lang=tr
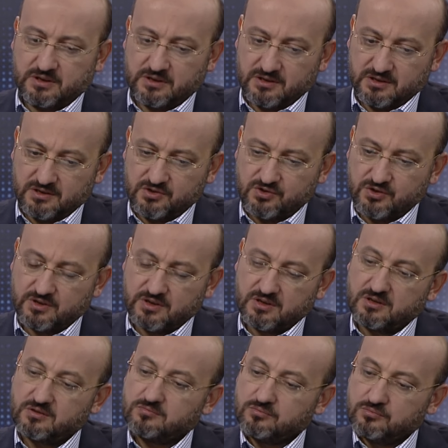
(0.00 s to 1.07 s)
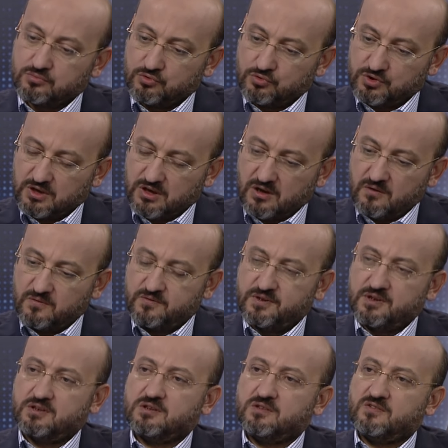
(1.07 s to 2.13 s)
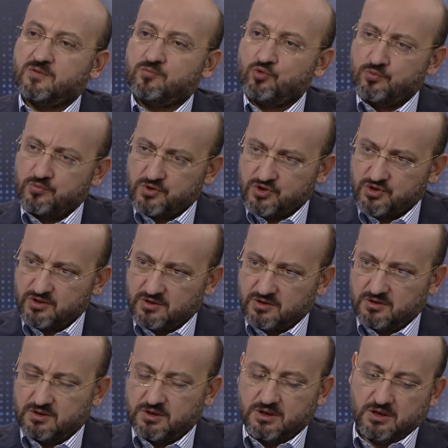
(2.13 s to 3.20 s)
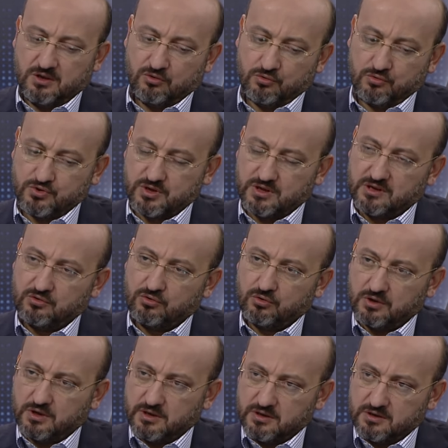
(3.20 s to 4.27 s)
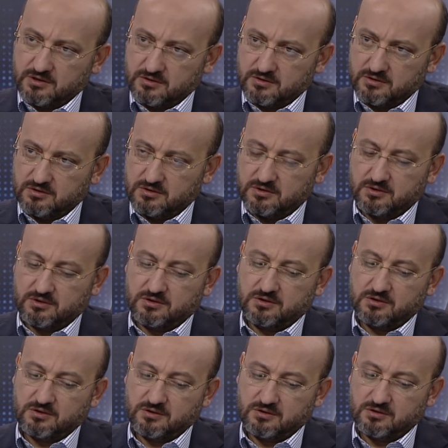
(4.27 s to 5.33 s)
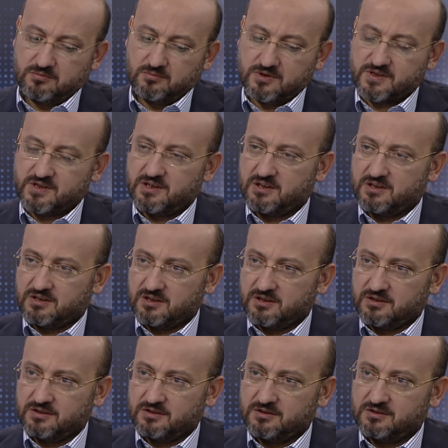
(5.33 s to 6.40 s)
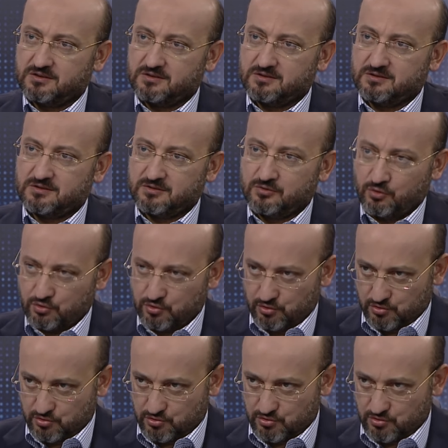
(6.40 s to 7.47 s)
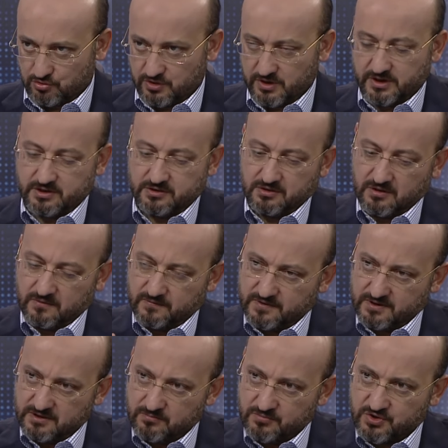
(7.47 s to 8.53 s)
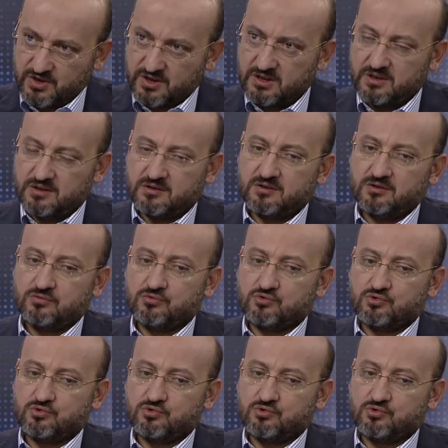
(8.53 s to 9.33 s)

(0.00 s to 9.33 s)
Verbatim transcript: Yani neticede burada Afrin ve Münbiç'in öncelikli olarak e, masaya yatırıldığını görüyoruz. Yani Afrin'in bir şekilde terör